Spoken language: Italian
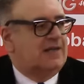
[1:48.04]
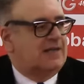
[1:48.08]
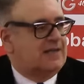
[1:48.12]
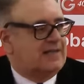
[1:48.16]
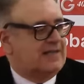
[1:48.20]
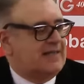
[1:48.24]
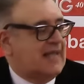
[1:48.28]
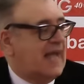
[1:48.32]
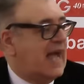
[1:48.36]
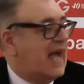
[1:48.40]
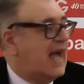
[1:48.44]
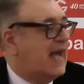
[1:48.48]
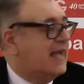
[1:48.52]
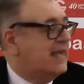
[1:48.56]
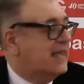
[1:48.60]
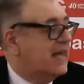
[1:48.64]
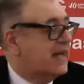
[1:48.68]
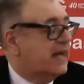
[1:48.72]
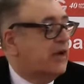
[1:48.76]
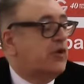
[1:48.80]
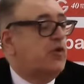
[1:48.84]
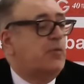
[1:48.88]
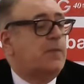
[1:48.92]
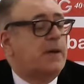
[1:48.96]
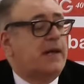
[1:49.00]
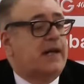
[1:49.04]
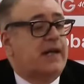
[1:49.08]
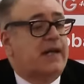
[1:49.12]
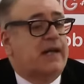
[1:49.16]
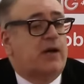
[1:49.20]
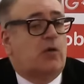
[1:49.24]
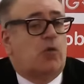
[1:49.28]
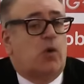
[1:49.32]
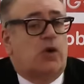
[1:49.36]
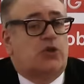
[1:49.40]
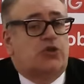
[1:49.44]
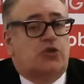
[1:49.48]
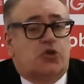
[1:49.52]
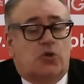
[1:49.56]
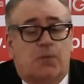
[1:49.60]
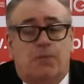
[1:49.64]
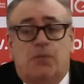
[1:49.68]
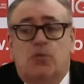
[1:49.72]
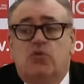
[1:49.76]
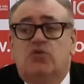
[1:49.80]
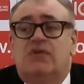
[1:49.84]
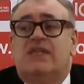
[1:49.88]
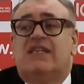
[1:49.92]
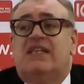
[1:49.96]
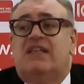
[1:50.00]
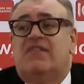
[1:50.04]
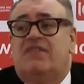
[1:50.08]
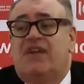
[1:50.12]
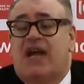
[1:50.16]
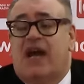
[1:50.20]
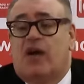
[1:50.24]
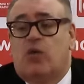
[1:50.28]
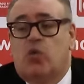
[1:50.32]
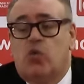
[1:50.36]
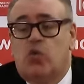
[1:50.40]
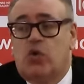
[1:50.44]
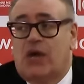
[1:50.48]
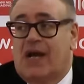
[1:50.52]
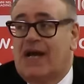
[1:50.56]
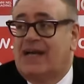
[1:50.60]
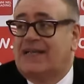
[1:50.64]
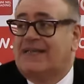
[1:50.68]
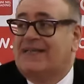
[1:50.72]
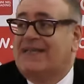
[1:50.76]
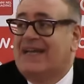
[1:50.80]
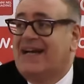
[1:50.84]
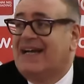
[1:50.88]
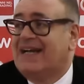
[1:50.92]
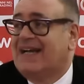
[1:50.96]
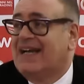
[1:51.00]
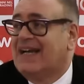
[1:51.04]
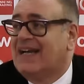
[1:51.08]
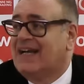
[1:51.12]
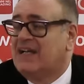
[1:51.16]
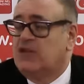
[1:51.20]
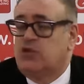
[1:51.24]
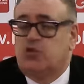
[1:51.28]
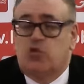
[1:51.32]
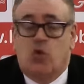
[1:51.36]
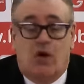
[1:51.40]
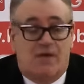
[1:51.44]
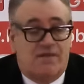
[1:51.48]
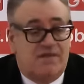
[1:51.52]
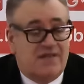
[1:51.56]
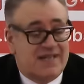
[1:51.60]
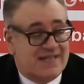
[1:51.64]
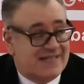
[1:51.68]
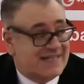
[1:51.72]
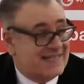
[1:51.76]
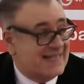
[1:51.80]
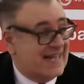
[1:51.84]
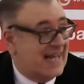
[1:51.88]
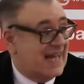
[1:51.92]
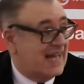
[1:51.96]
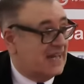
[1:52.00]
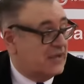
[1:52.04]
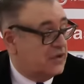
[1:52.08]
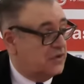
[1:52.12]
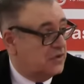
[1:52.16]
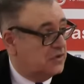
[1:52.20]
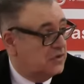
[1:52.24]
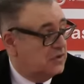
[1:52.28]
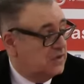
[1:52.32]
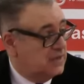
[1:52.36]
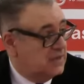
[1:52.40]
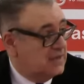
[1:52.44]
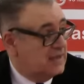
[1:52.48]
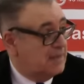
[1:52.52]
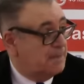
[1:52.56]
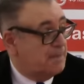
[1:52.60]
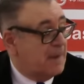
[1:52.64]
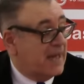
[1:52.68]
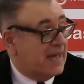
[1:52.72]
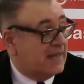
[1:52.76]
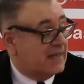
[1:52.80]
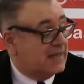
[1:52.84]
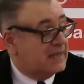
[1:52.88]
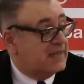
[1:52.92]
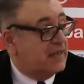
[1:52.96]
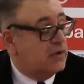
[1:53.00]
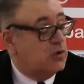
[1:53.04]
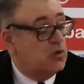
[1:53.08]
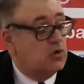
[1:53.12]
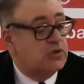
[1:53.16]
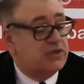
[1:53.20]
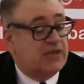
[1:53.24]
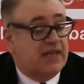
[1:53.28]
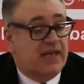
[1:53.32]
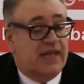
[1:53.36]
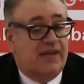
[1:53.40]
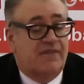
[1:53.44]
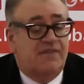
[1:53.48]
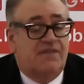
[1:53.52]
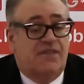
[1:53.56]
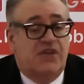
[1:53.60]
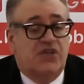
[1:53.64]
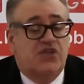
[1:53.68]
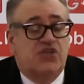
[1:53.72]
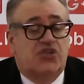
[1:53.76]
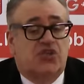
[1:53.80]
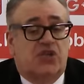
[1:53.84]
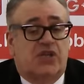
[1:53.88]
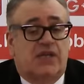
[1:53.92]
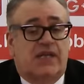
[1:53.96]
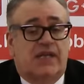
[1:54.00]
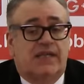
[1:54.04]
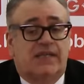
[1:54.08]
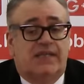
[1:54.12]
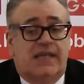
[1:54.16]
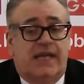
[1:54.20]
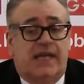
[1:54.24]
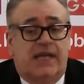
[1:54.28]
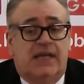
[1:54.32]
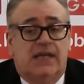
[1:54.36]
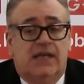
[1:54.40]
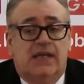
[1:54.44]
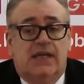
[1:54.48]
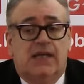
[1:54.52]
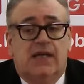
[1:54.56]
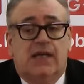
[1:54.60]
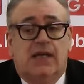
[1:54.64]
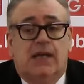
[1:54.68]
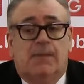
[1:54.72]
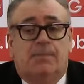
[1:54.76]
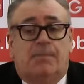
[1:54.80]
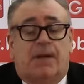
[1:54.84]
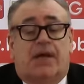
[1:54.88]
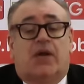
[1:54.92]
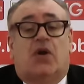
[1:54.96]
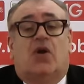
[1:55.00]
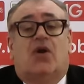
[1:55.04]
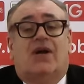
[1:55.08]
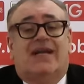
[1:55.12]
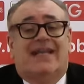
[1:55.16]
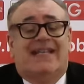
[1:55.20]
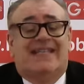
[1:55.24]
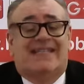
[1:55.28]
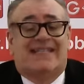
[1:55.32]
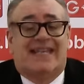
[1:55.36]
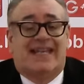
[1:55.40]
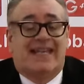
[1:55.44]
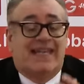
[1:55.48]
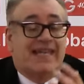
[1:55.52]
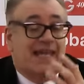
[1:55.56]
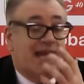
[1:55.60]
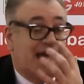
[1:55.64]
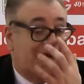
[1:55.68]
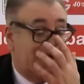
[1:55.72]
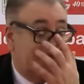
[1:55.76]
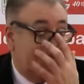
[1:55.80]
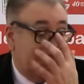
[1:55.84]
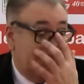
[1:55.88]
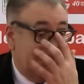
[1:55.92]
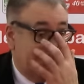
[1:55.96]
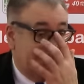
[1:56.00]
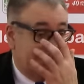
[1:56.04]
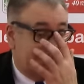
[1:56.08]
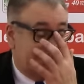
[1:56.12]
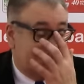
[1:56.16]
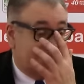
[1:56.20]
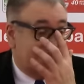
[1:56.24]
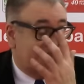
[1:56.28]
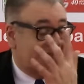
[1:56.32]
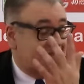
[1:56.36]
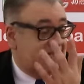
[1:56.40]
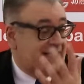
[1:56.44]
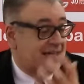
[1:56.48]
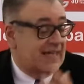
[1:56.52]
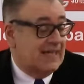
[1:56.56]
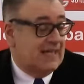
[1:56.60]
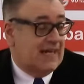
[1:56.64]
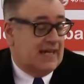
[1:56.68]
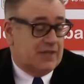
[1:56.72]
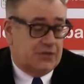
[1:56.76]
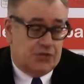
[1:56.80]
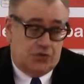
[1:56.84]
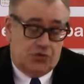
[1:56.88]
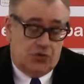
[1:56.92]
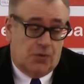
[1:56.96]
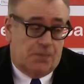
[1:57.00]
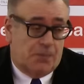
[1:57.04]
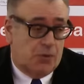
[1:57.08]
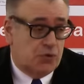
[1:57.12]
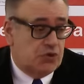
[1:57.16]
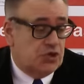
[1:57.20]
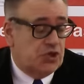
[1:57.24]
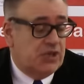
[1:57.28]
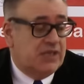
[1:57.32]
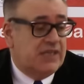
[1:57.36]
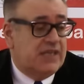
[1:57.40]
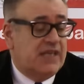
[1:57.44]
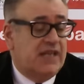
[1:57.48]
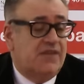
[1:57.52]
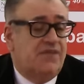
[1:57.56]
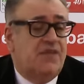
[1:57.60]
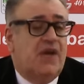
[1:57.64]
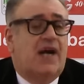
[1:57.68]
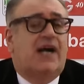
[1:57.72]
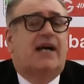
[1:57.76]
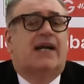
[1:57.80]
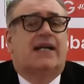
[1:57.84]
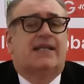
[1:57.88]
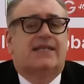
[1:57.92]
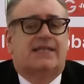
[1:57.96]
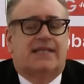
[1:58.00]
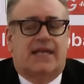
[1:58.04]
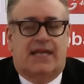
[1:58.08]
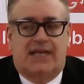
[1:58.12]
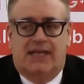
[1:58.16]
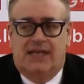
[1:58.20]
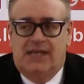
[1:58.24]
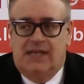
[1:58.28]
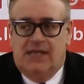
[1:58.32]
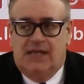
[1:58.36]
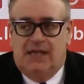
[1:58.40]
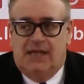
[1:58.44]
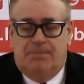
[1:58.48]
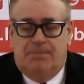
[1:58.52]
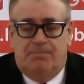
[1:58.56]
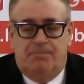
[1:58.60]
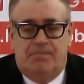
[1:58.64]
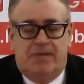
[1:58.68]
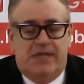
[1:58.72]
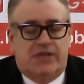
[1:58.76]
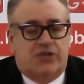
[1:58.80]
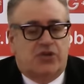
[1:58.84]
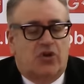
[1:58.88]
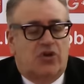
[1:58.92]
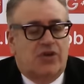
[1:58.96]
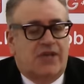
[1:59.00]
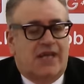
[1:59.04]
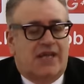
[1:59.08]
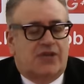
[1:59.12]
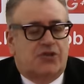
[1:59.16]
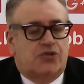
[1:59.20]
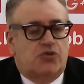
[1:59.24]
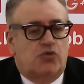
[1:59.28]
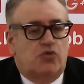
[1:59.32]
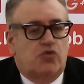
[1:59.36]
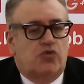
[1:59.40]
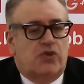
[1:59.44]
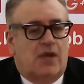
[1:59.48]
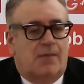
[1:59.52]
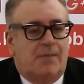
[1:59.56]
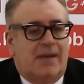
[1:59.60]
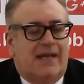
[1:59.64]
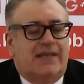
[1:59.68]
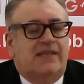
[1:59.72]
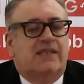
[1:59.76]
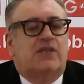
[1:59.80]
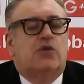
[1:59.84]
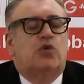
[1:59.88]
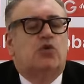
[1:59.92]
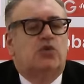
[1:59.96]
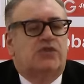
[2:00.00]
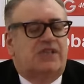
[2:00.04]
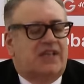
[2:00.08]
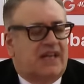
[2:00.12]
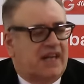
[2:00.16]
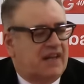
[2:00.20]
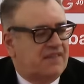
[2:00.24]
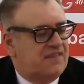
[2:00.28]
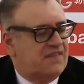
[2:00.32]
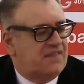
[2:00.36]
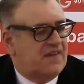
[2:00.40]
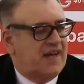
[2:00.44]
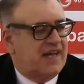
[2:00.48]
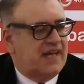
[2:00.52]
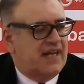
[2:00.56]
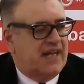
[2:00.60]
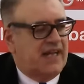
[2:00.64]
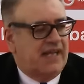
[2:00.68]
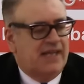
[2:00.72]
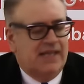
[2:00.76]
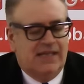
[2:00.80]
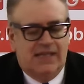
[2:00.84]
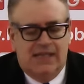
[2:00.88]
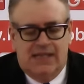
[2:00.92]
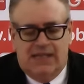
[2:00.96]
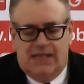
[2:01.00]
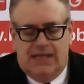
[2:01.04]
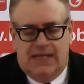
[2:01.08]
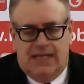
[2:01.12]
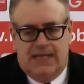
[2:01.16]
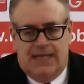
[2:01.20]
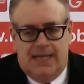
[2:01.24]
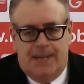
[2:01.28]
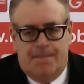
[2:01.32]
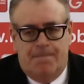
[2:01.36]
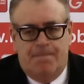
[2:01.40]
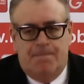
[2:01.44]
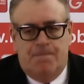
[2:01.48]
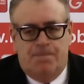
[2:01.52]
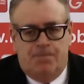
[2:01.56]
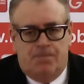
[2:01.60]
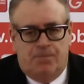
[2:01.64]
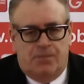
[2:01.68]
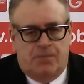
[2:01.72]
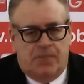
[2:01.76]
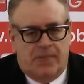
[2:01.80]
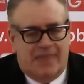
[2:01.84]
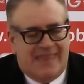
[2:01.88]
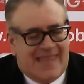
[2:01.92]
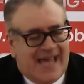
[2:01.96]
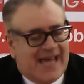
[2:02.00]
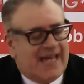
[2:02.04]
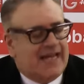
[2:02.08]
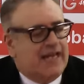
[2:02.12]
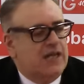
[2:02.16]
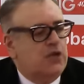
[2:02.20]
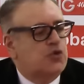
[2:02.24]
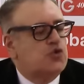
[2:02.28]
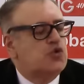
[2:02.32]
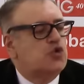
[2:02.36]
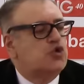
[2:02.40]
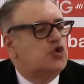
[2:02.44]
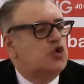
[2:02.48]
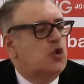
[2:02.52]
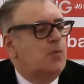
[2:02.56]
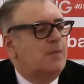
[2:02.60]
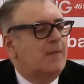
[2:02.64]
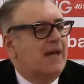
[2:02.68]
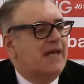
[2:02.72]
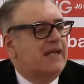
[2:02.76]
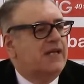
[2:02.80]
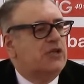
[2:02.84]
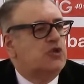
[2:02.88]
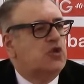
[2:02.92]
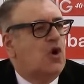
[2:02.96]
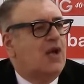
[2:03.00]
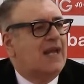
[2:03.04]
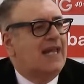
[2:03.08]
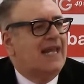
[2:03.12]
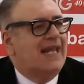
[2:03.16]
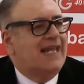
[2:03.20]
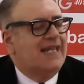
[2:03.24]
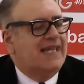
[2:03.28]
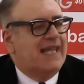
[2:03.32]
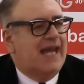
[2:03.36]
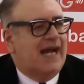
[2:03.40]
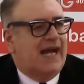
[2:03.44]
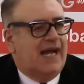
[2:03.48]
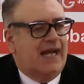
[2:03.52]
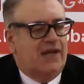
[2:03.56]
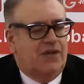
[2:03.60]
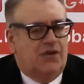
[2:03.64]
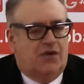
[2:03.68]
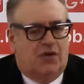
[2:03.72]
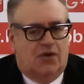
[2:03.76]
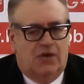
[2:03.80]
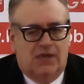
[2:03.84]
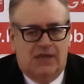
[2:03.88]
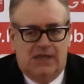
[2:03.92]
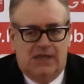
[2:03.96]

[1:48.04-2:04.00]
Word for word: se hai da recuperare quattro punti devi augurarti anche che il tuo avversario perda oltre che vincere te però i segnali stasera sono positivi anche se bisogna assolutamente oltre che fare, ehm, dare il giusto merito a Legnano